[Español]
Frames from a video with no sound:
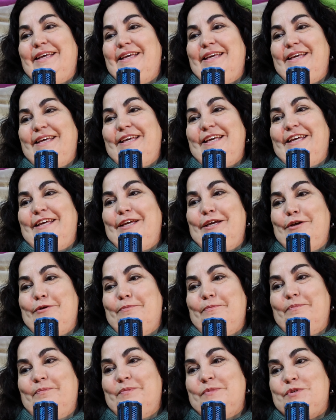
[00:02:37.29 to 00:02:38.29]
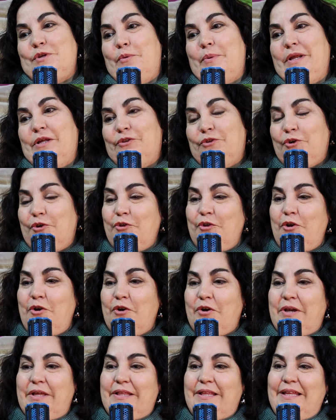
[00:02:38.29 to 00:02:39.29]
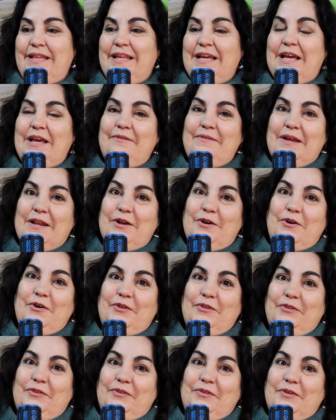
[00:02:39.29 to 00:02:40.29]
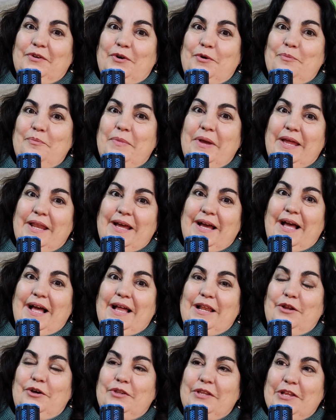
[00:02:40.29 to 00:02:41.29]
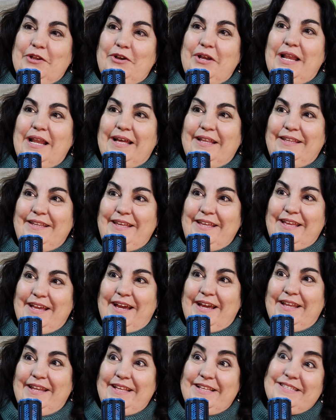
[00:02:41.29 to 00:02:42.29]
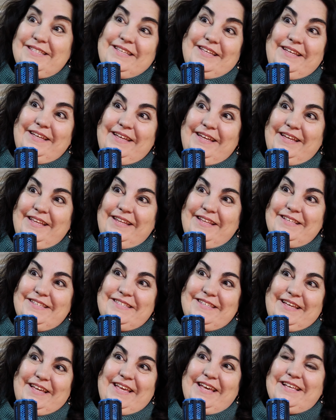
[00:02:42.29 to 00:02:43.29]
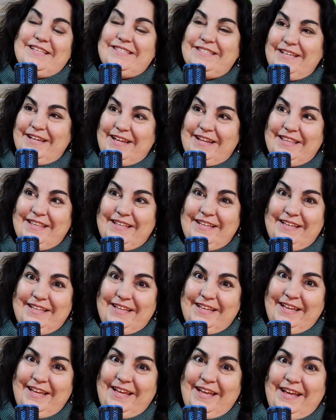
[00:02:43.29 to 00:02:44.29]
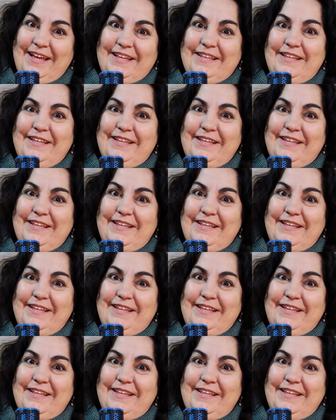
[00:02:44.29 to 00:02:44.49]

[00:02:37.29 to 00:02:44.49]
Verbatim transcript: Y mm, sobre todo lo que tiene que ver con con ver a los niños y las niñas en ese, en ese quehacer de,